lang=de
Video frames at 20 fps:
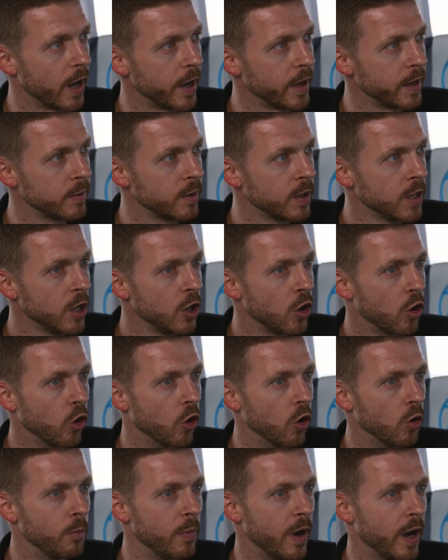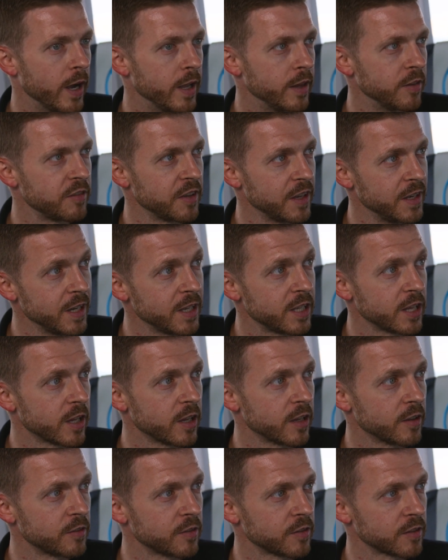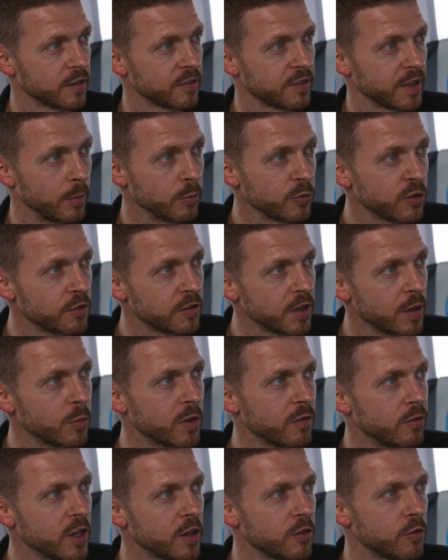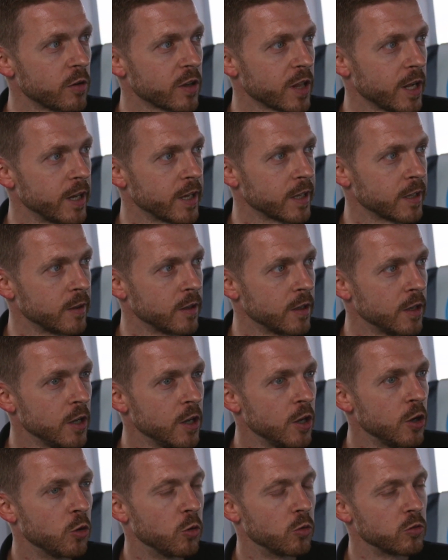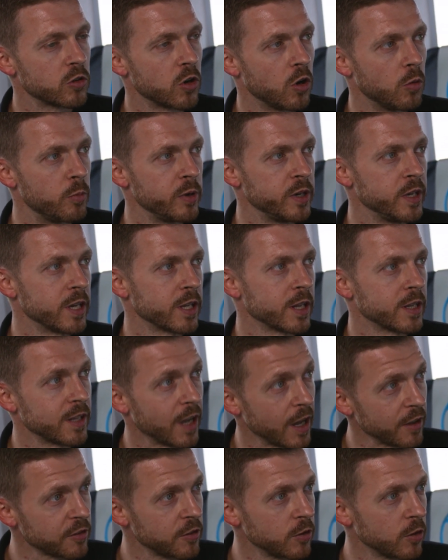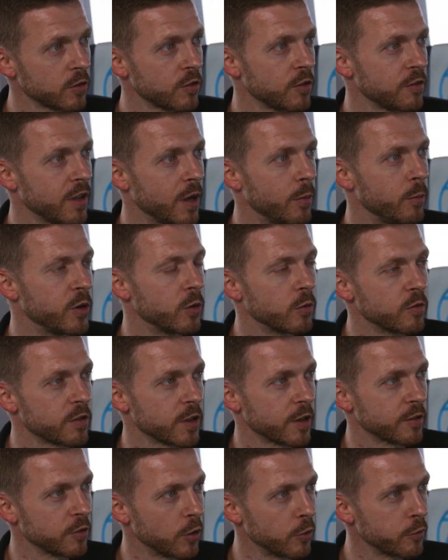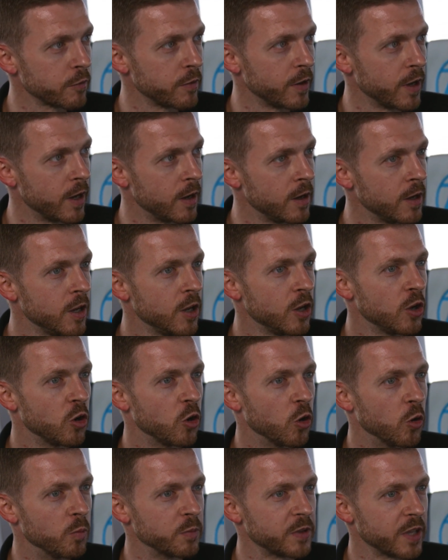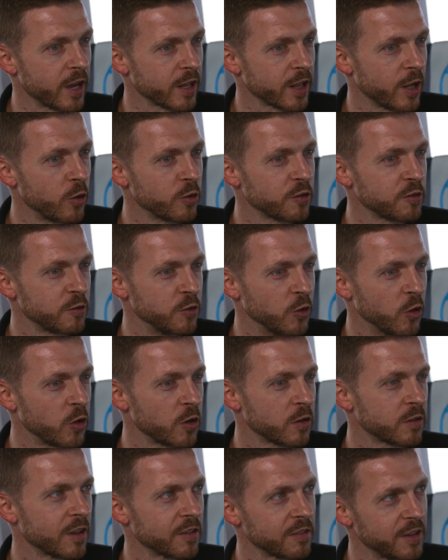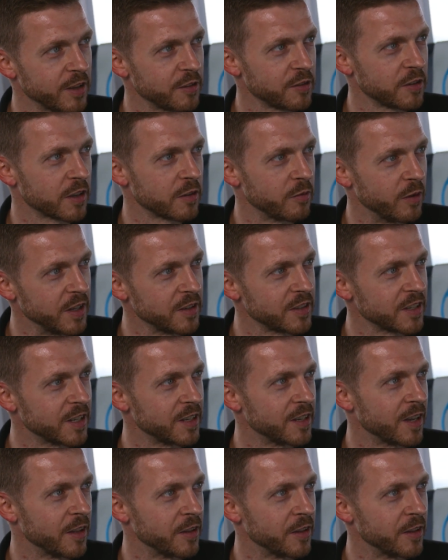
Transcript: ein, um ein sehr niedriges Gesamtsystemgewicht zu erreichen und kombinieren das noch zusammen mit unserer Software, um daraus noch das letzte Quäntchen